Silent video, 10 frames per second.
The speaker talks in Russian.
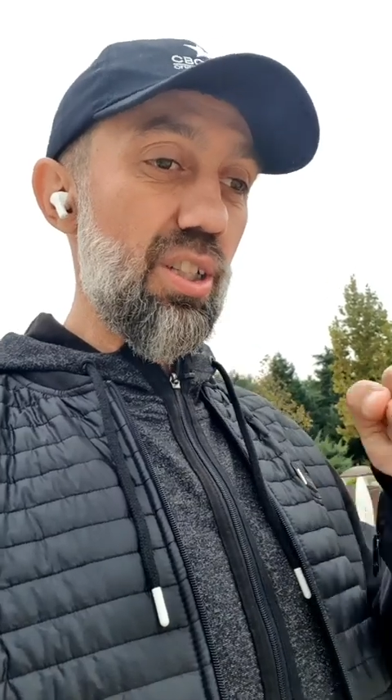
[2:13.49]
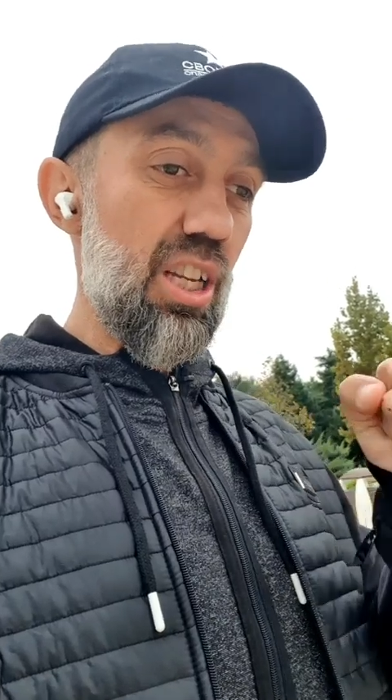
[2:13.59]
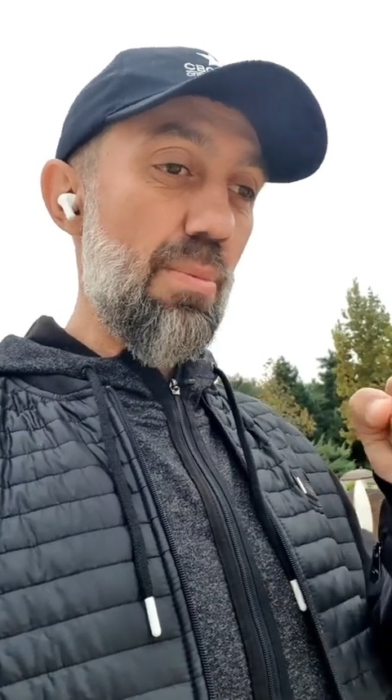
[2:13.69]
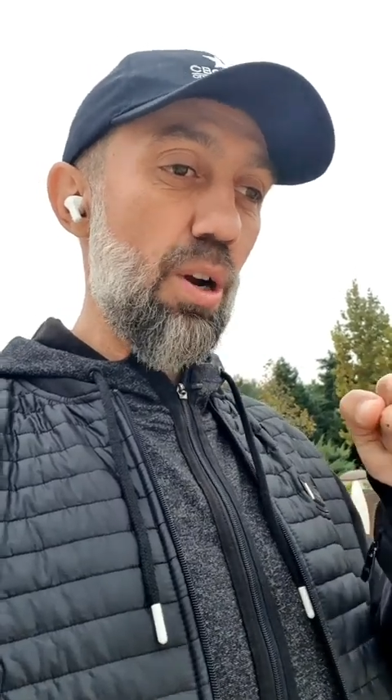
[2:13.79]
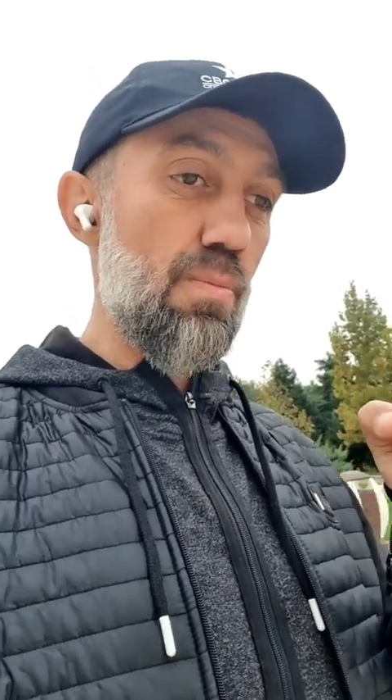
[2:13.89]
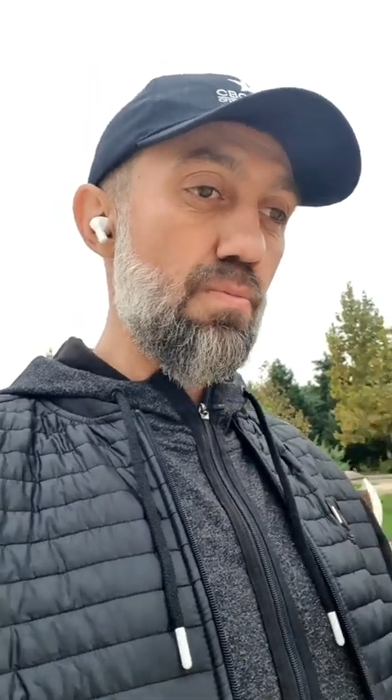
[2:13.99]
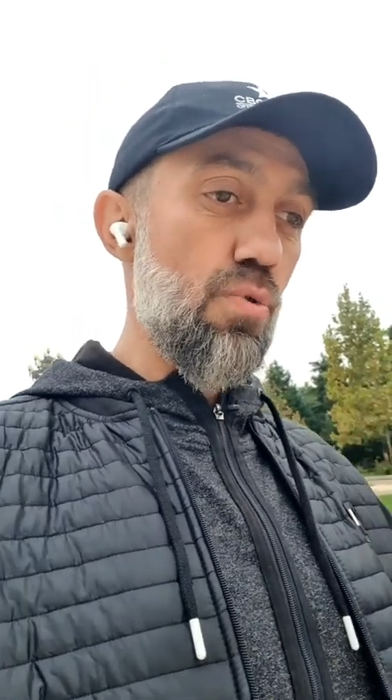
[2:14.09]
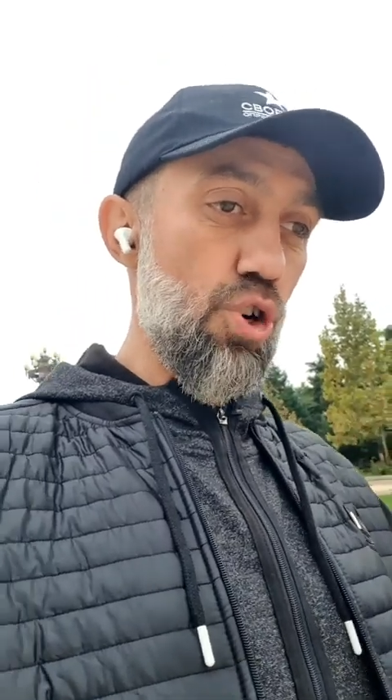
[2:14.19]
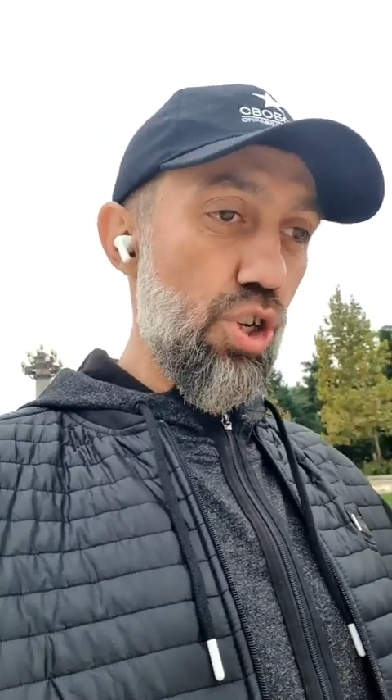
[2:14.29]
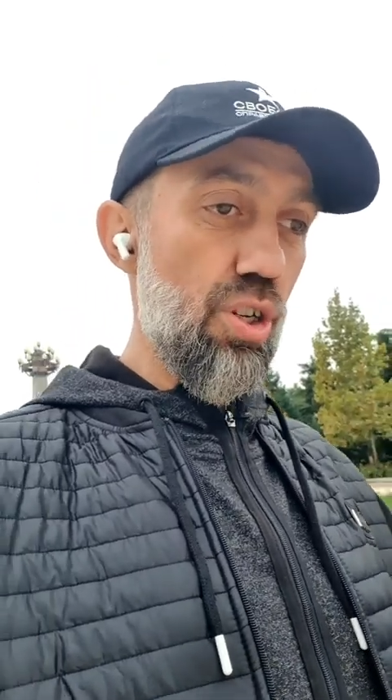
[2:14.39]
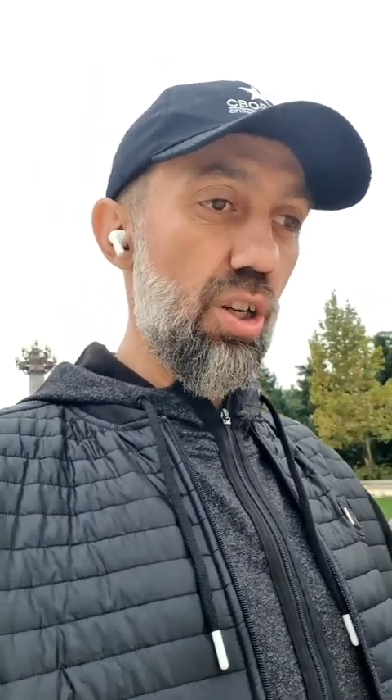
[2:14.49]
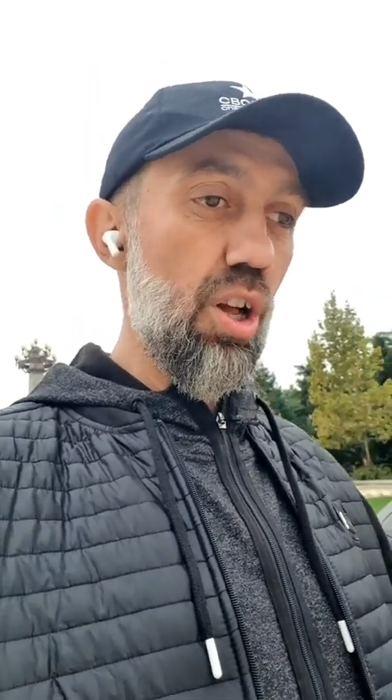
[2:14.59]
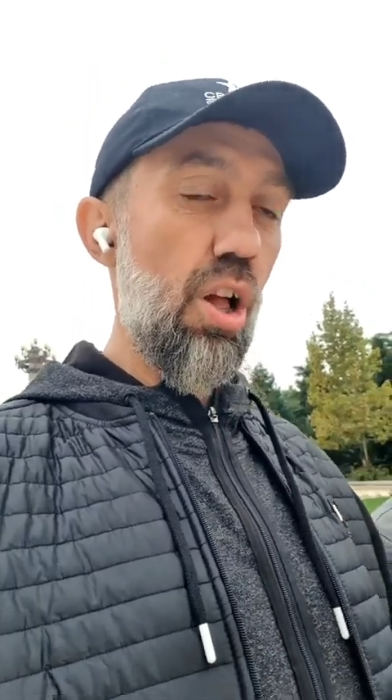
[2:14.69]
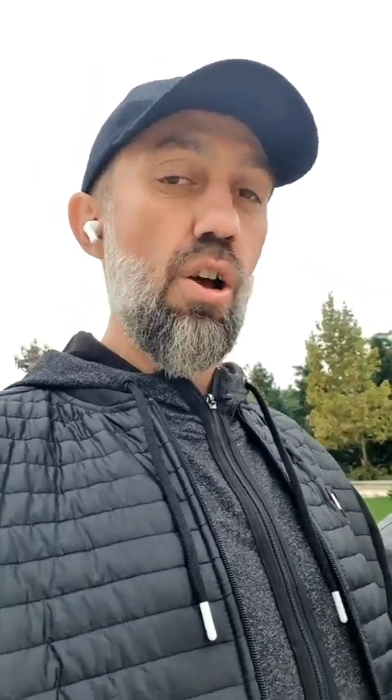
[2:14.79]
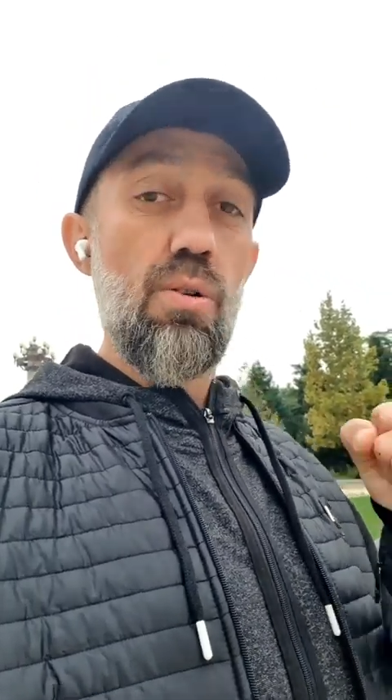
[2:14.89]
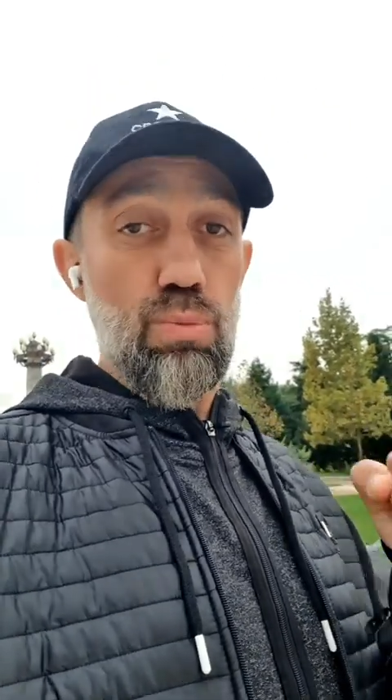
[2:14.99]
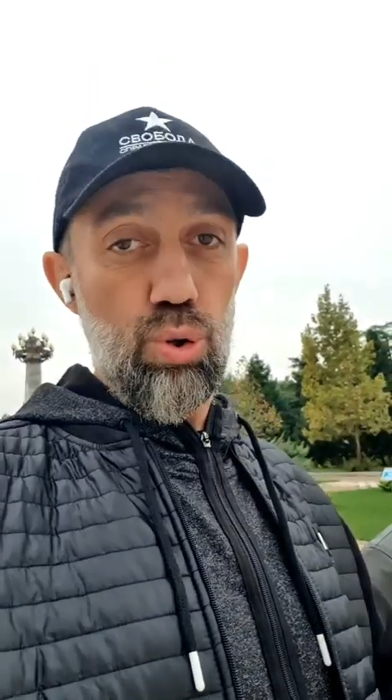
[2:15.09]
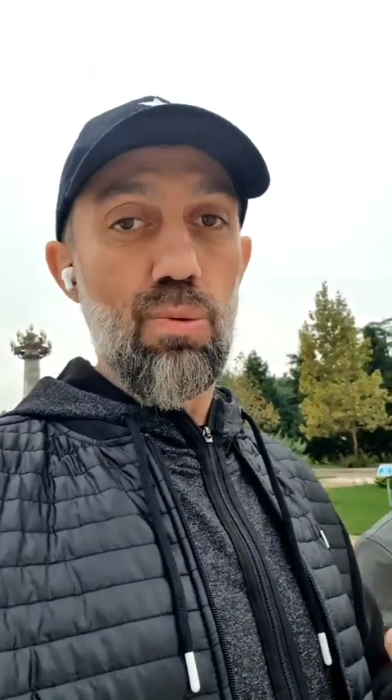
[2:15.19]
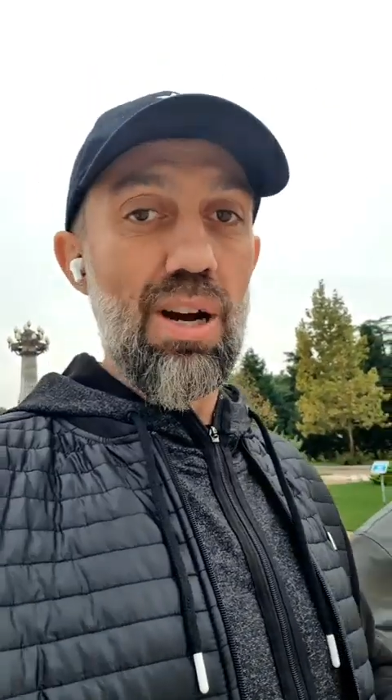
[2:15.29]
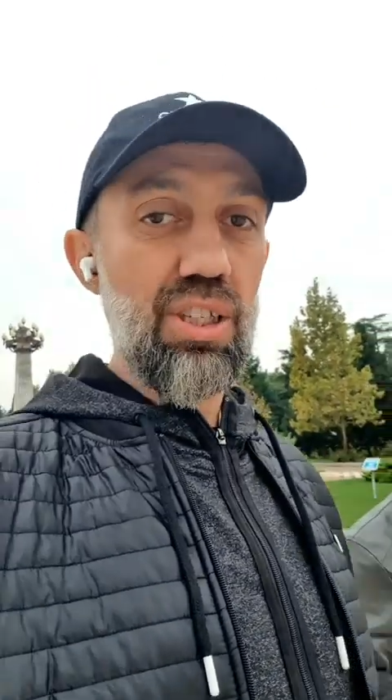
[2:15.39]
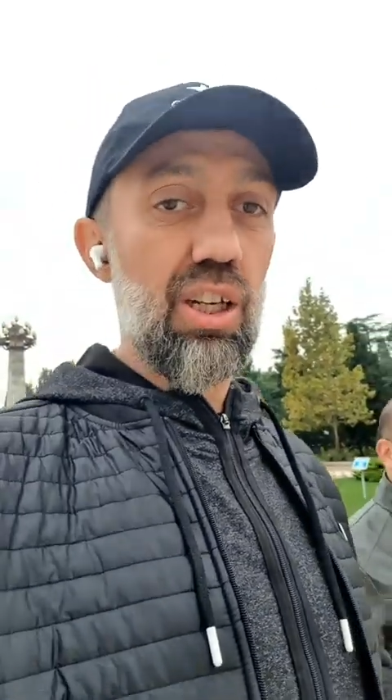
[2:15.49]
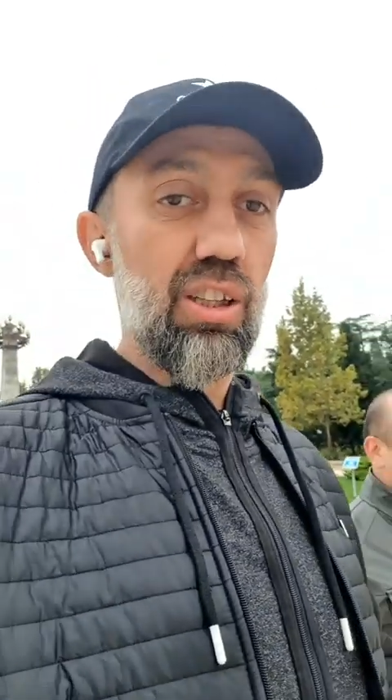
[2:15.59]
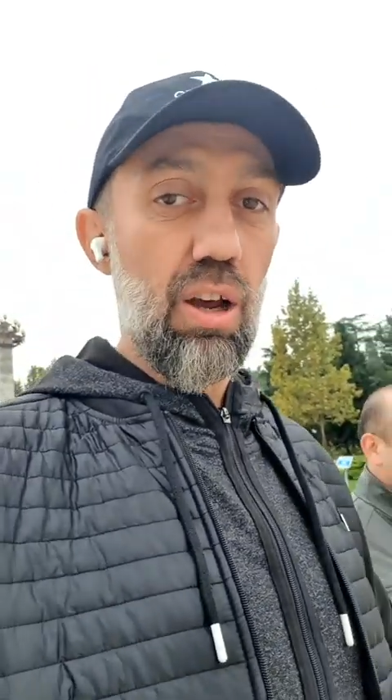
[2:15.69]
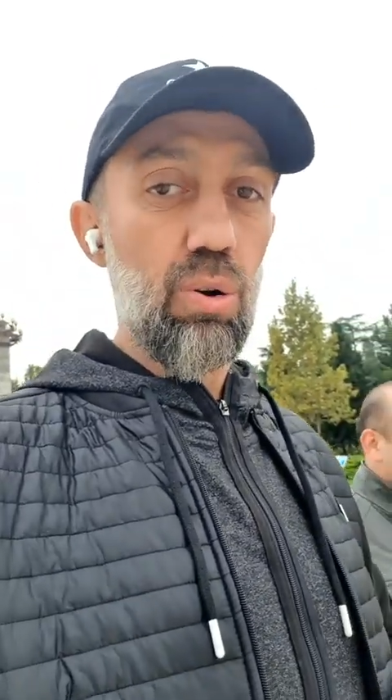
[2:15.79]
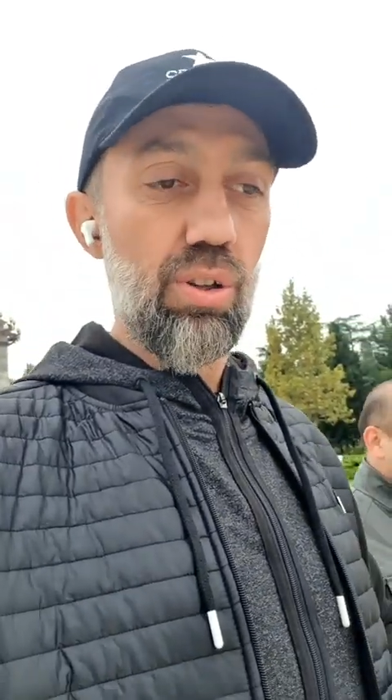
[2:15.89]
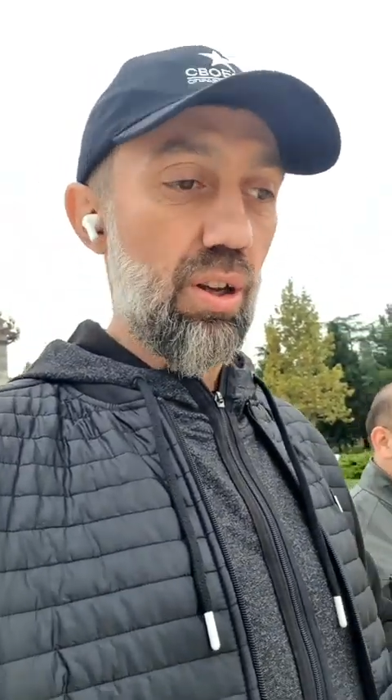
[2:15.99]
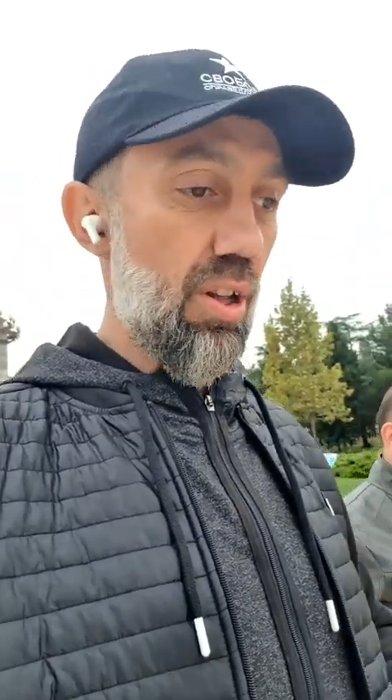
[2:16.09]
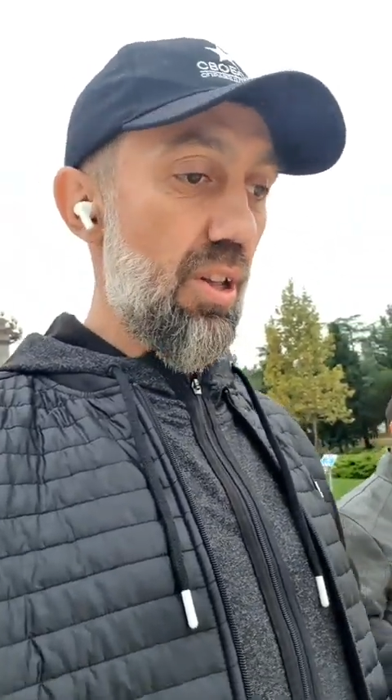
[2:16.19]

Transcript: самых мощных мусульманских народа.